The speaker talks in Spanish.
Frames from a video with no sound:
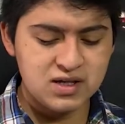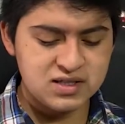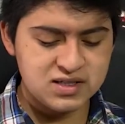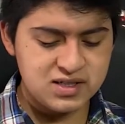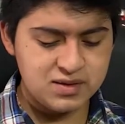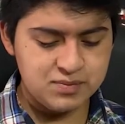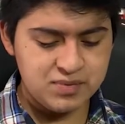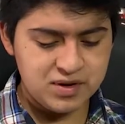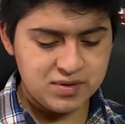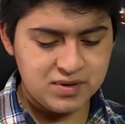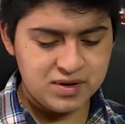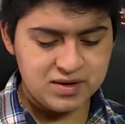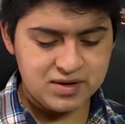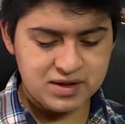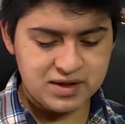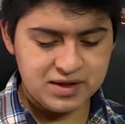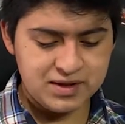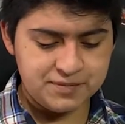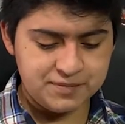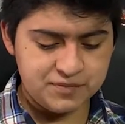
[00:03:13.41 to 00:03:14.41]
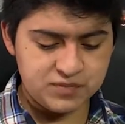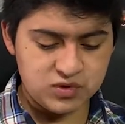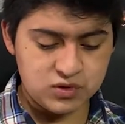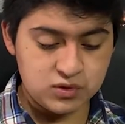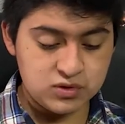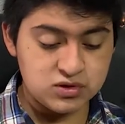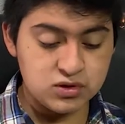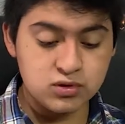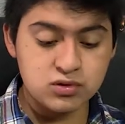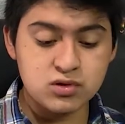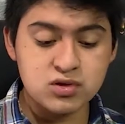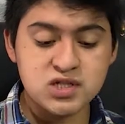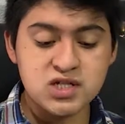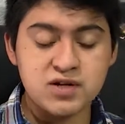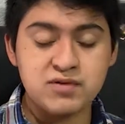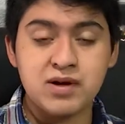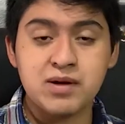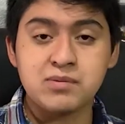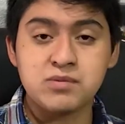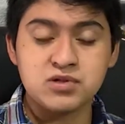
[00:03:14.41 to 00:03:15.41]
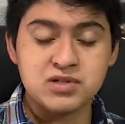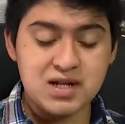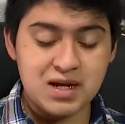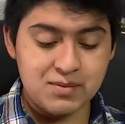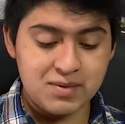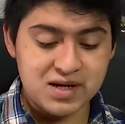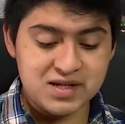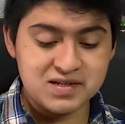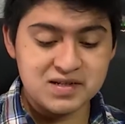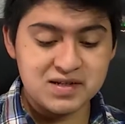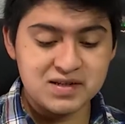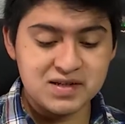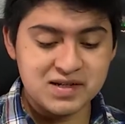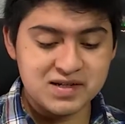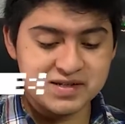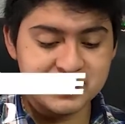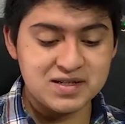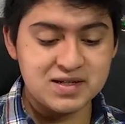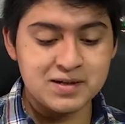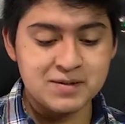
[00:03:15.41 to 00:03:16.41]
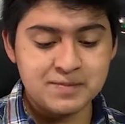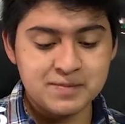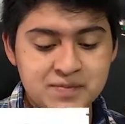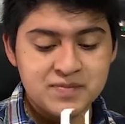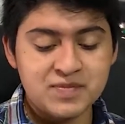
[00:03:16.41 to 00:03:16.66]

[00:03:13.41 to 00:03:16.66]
Simplemente nosotros afamos la base de este